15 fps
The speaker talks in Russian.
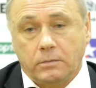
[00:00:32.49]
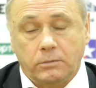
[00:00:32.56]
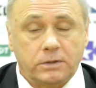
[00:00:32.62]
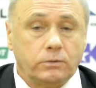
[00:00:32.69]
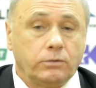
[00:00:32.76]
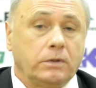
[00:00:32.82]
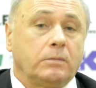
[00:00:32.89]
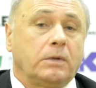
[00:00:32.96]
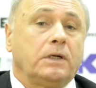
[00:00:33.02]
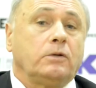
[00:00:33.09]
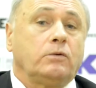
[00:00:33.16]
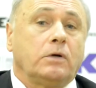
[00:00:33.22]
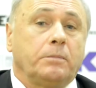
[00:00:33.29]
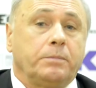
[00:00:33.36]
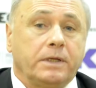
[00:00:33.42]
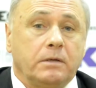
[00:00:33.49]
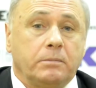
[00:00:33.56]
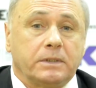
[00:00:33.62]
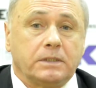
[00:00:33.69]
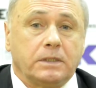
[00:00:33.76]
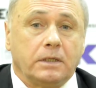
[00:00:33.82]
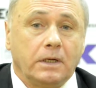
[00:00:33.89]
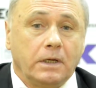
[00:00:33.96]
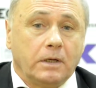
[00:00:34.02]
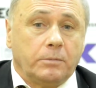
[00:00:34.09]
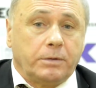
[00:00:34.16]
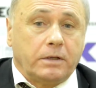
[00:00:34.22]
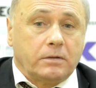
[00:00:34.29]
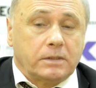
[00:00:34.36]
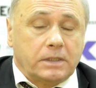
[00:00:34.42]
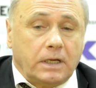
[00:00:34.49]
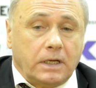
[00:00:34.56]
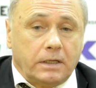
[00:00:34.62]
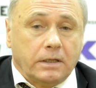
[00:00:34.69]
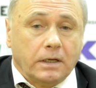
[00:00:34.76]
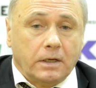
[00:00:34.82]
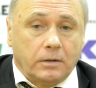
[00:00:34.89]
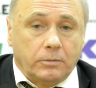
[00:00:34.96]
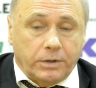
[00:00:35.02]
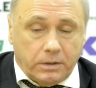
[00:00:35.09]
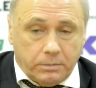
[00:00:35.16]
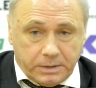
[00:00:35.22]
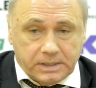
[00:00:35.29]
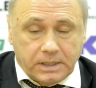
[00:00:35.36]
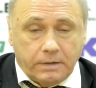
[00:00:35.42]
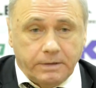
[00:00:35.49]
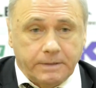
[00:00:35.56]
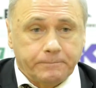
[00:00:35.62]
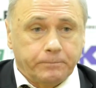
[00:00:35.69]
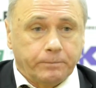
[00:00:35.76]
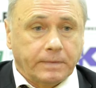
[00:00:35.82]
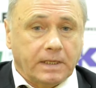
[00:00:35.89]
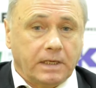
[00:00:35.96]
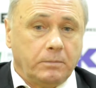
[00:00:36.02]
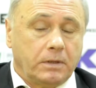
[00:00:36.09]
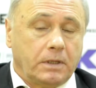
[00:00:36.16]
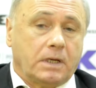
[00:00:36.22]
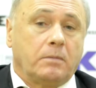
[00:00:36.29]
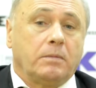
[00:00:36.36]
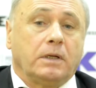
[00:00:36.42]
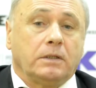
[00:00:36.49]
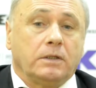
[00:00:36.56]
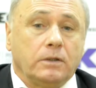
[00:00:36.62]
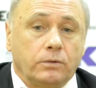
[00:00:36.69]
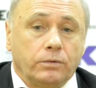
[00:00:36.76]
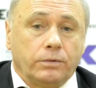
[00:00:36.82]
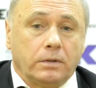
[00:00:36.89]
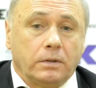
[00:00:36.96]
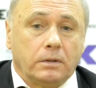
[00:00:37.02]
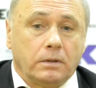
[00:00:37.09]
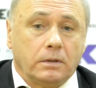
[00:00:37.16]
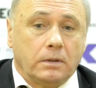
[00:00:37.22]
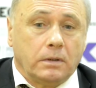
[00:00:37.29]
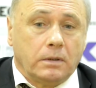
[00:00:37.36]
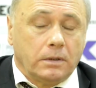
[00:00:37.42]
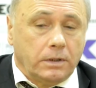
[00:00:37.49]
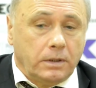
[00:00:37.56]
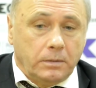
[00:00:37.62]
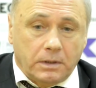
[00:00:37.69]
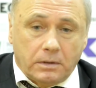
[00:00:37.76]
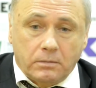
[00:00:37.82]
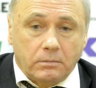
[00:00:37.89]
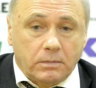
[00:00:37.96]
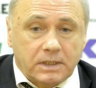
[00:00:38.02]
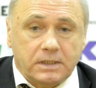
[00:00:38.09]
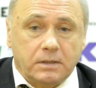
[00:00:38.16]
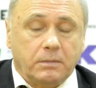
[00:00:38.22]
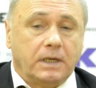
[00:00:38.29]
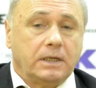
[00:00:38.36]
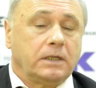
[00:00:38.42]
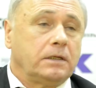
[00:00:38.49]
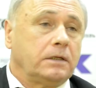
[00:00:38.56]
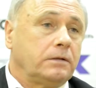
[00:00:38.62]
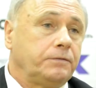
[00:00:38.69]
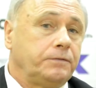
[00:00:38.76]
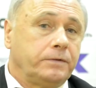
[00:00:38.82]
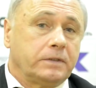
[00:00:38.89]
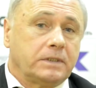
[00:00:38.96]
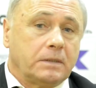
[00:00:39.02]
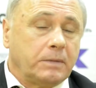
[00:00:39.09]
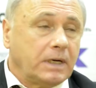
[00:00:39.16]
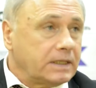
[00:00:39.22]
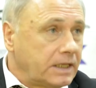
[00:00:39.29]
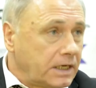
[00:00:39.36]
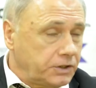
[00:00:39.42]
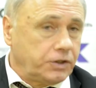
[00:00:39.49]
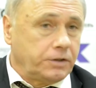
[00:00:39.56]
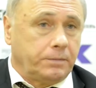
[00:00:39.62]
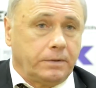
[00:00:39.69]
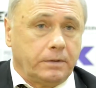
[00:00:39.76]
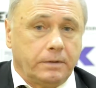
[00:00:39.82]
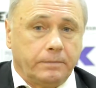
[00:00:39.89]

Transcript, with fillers: Мы сегодня могли только противостоять, противостоять, противопоставить именно командный дух, именно максимальная самоотдача.